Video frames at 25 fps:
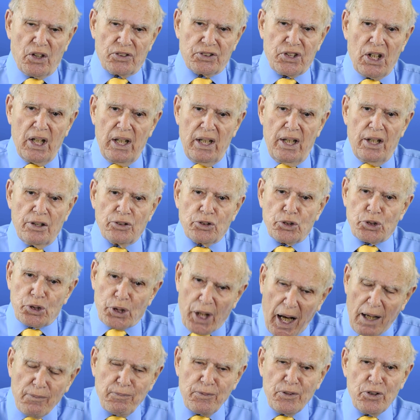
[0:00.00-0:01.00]
Und als
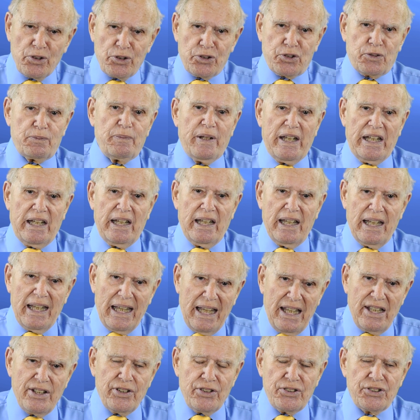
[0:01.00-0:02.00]
Evangelist
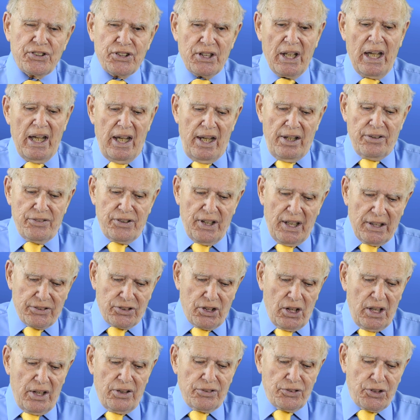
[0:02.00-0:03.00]
rüttelt
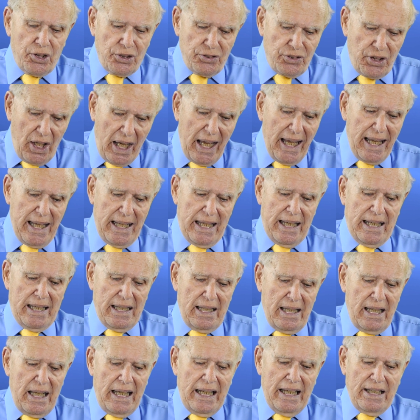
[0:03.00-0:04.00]
mich das innerlich
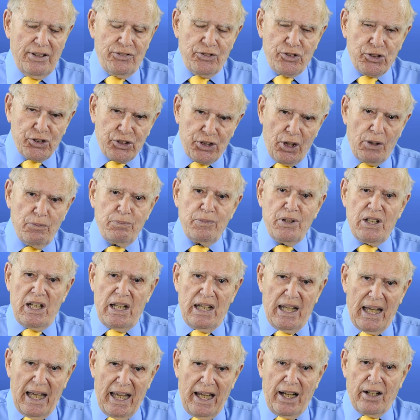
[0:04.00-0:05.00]
auf,
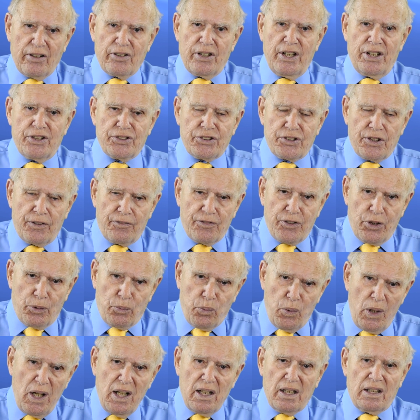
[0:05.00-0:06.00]
dass heute in so
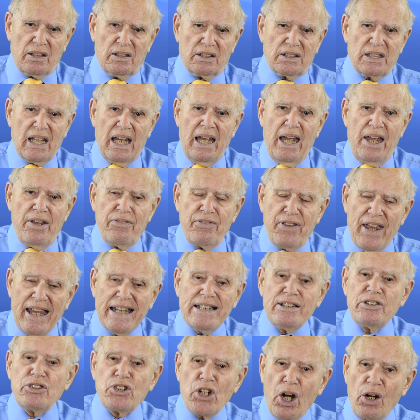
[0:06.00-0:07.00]
vielen
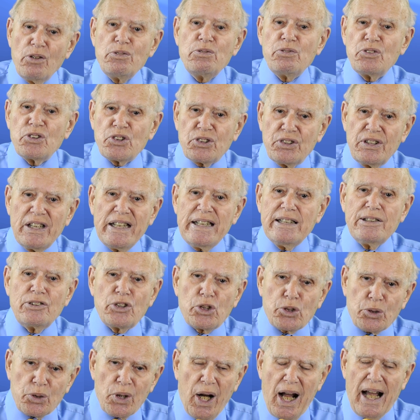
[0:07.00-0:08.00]
Bereichen der Welt
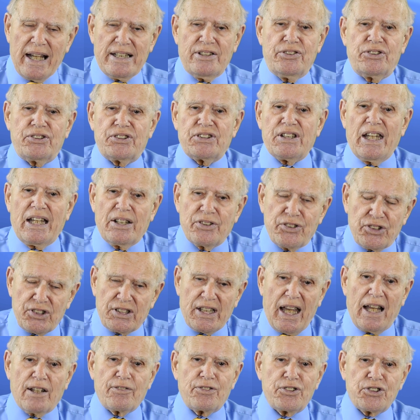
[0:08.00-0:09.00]

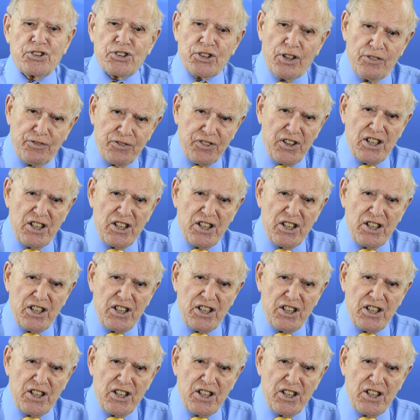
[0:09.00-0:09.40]
Menschen